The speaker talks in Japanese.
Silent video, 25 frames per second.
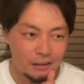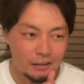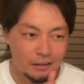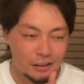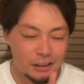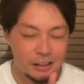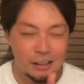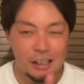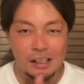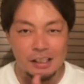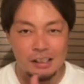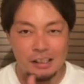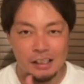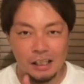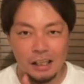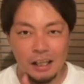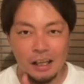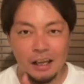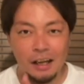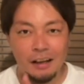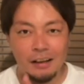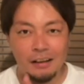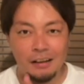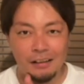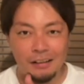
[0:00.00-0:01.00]
自転車
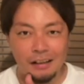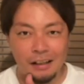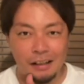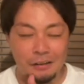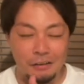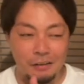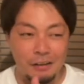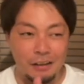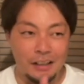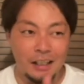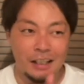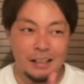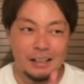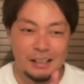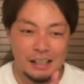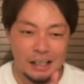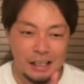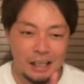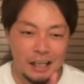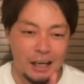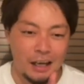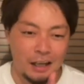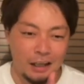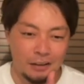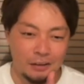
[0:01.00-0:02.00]
で、あとは電車
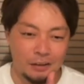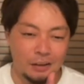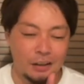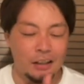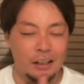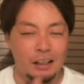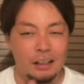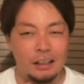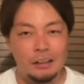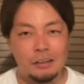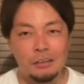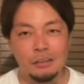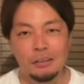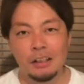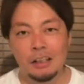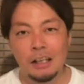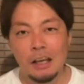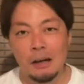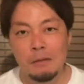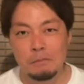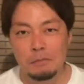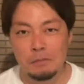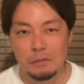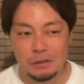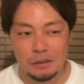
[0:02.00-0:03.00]
でとかでいろんな
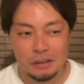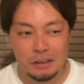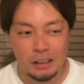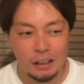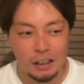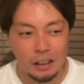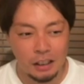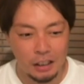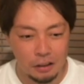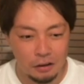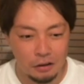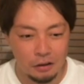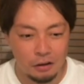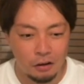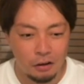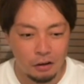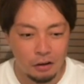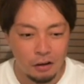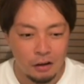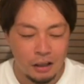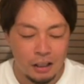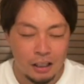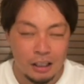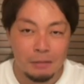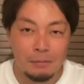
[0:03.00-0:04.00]
キャンプをしてたけ
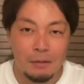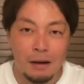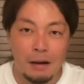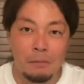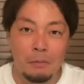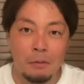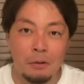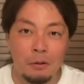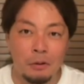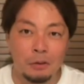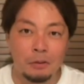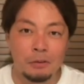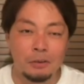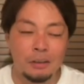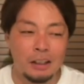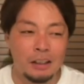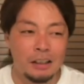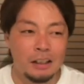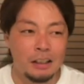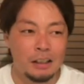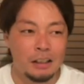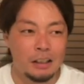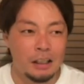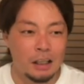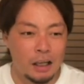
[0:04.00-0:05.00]
ど、今はもう大人
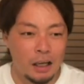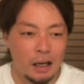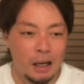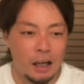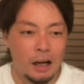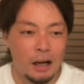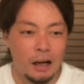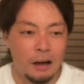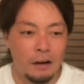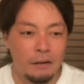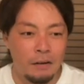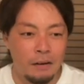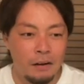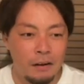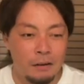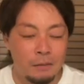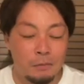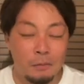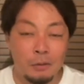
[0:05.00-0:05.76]
になったから、